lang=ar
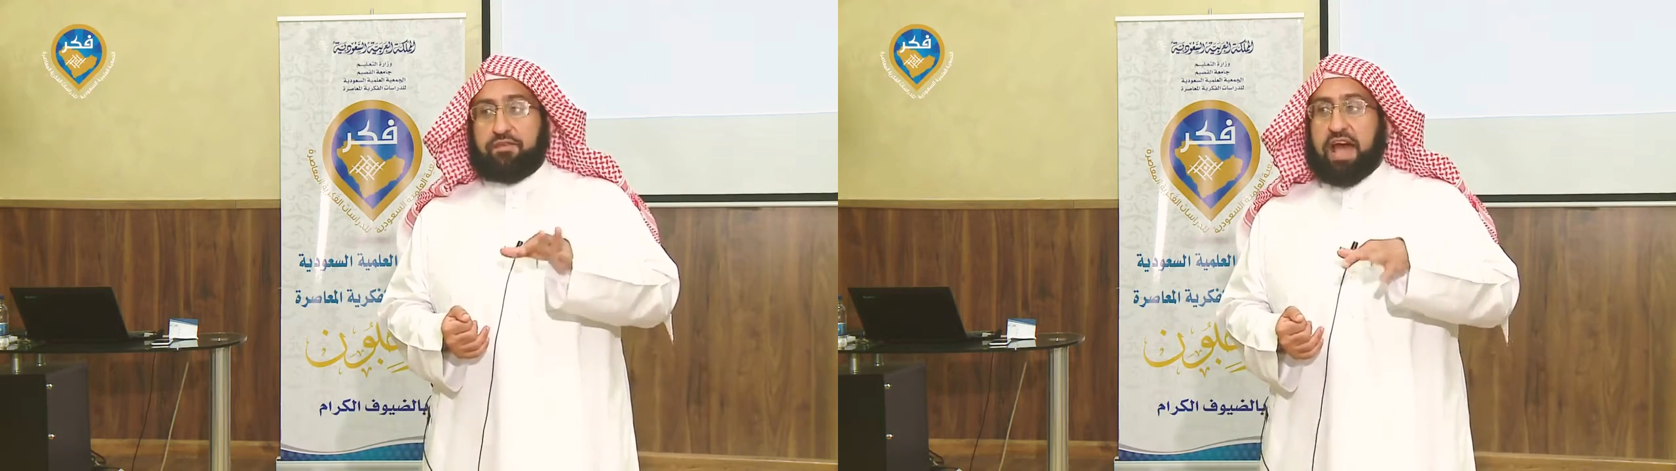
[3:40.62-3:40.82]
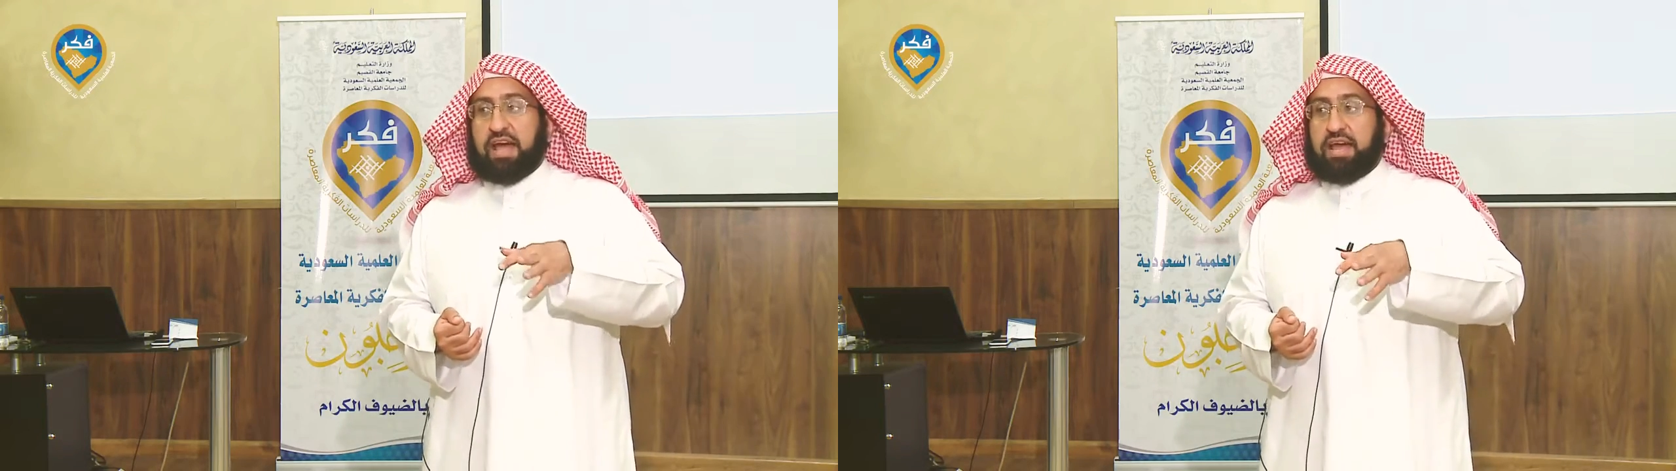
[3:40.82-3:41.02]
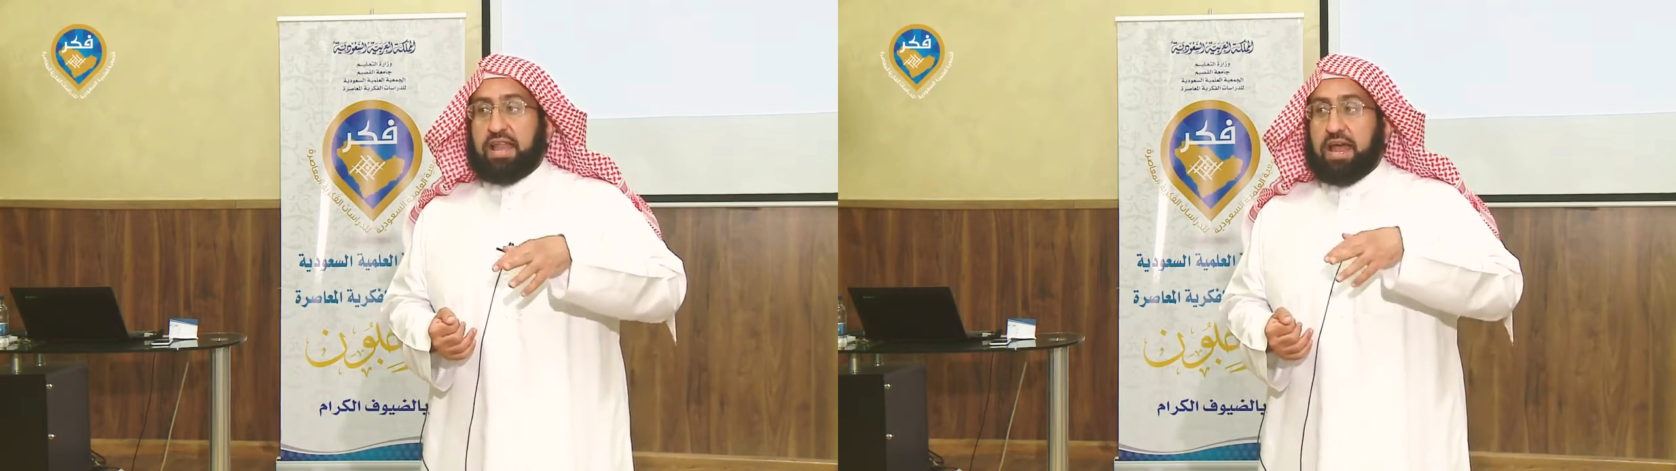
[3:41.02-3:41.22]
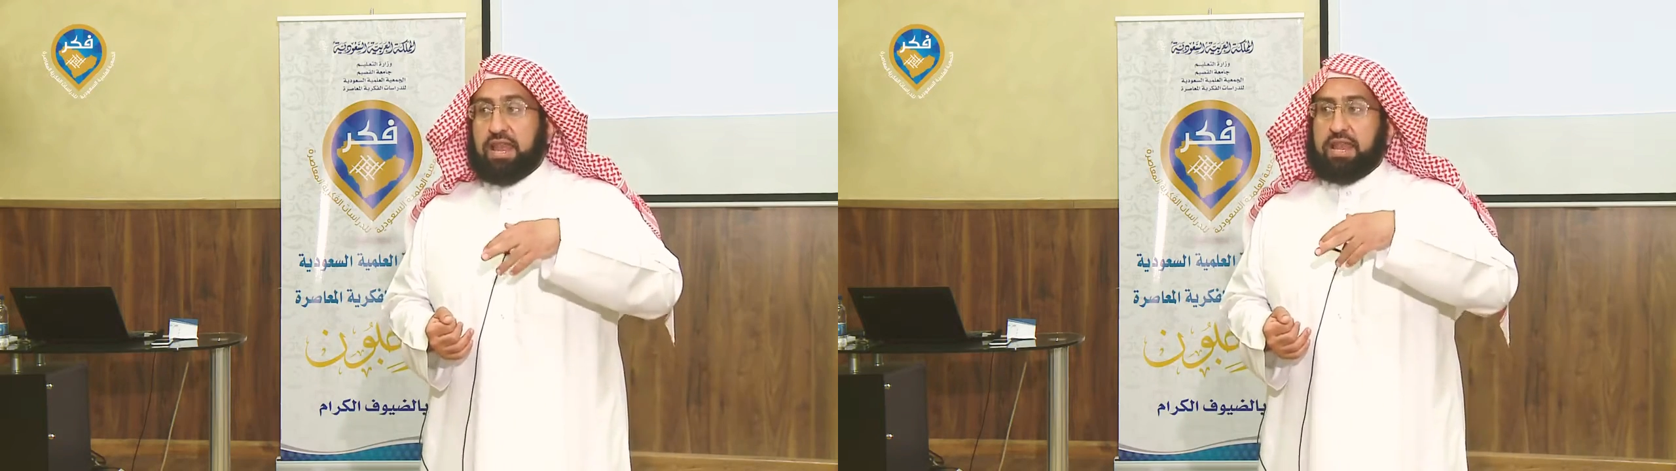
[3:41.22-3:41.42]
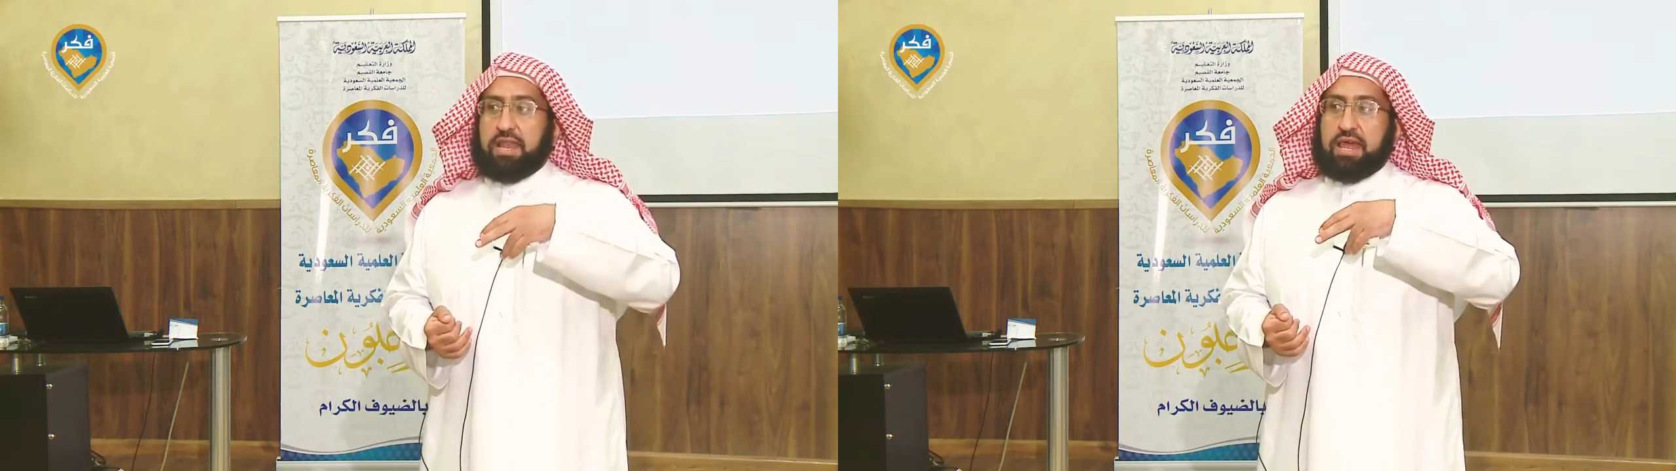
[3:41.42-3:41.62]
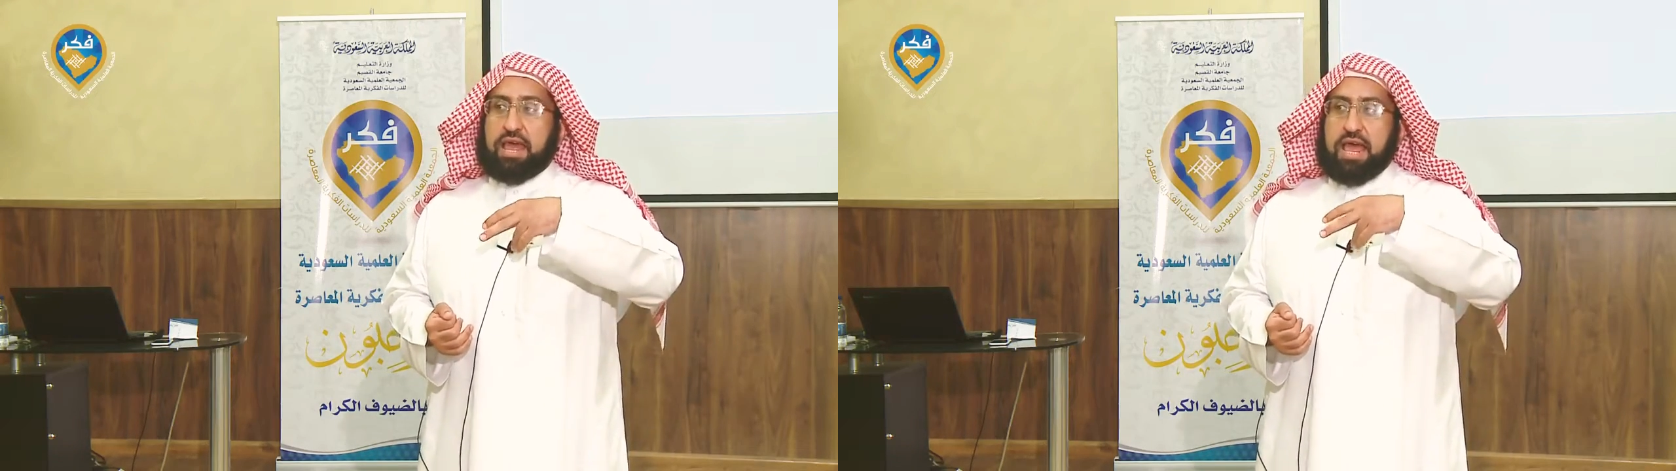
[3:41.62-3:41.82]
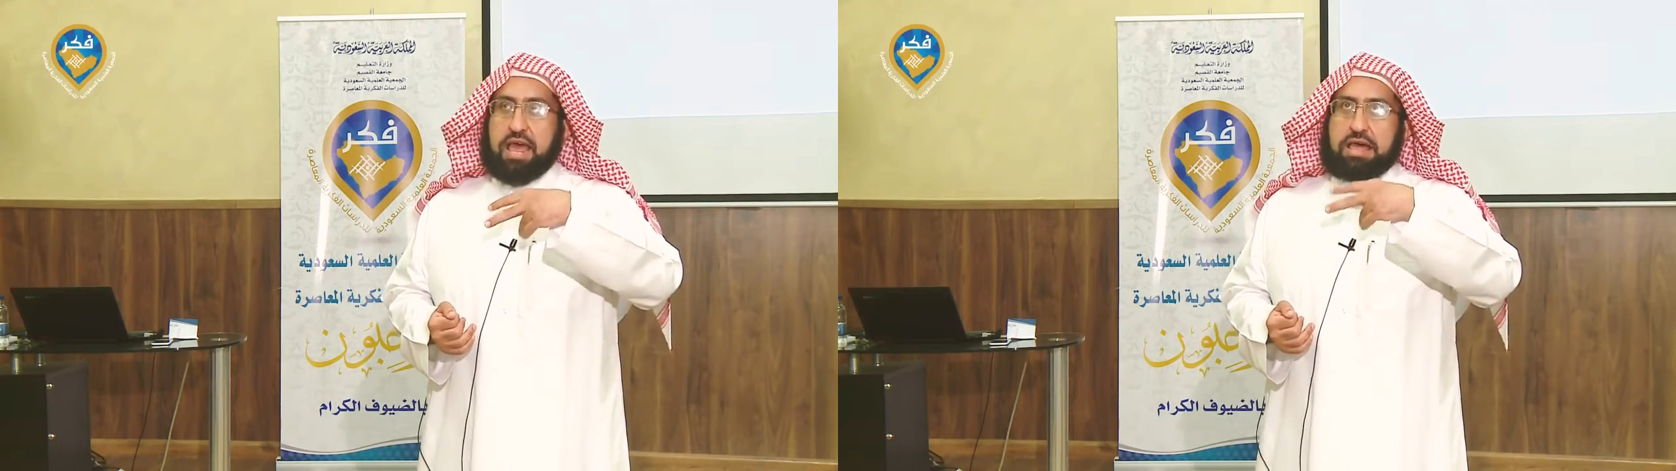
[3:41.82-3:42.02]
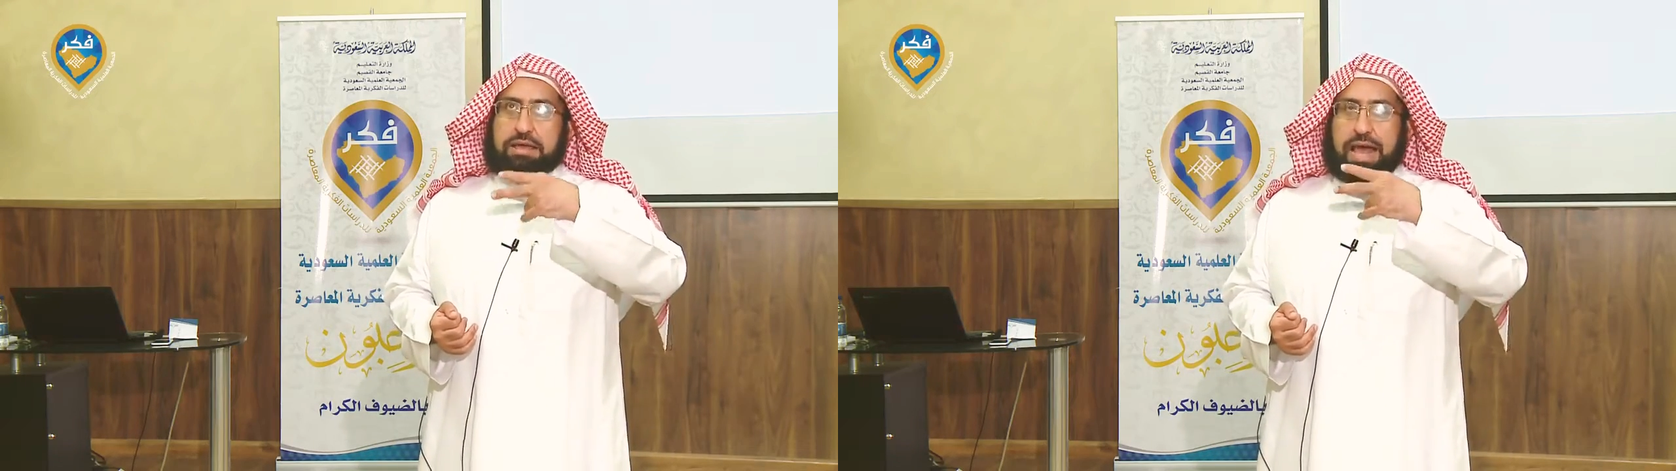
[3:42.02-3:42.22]

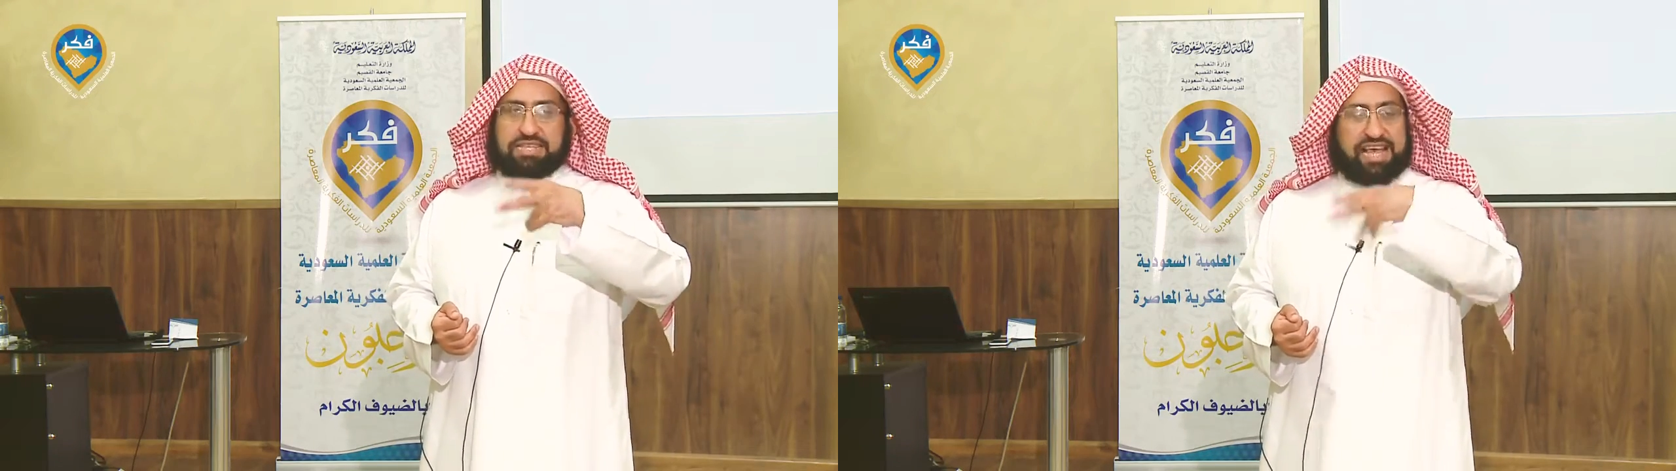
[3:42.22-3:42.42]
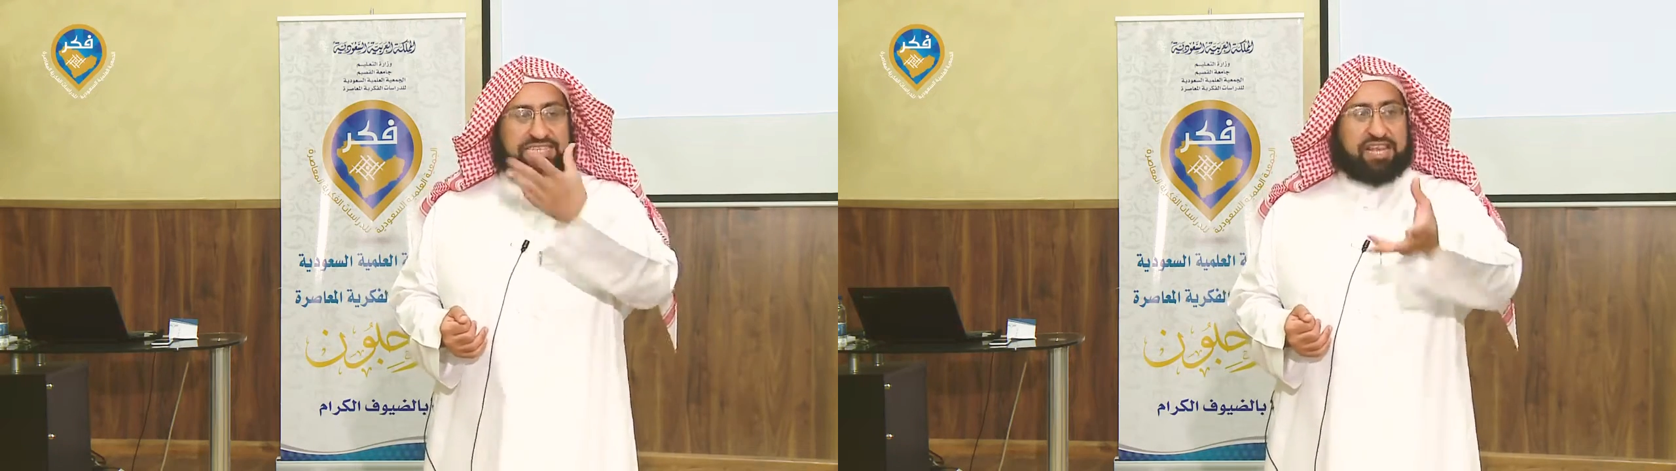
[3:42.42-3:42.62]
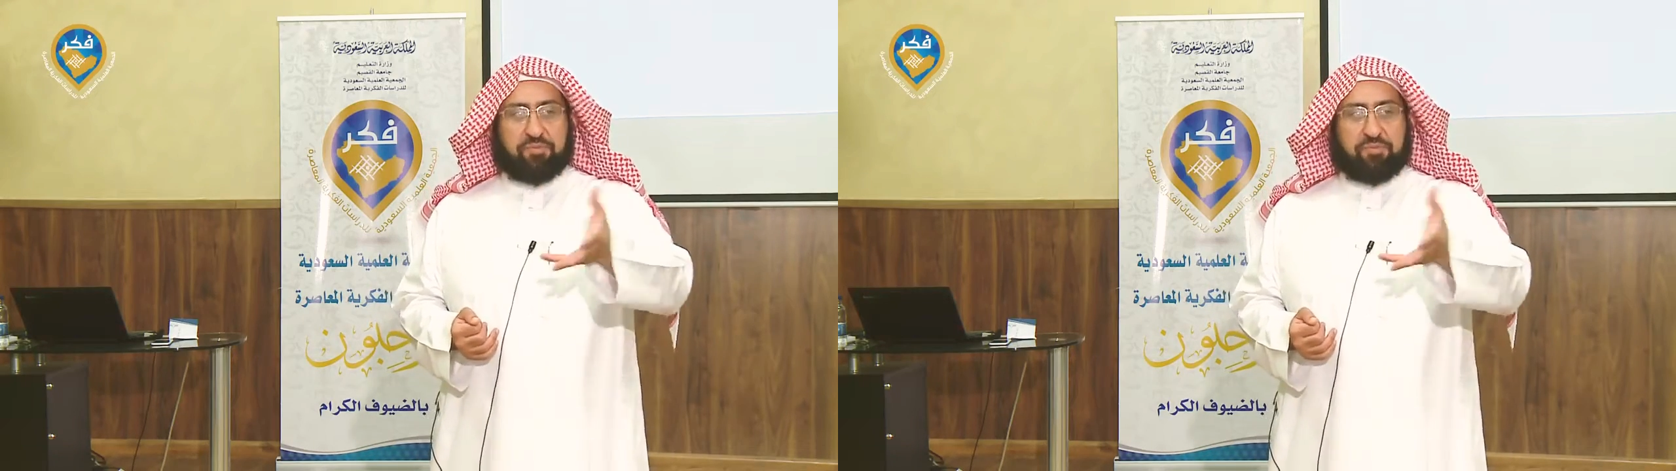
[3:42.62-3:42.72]
فأساس آه،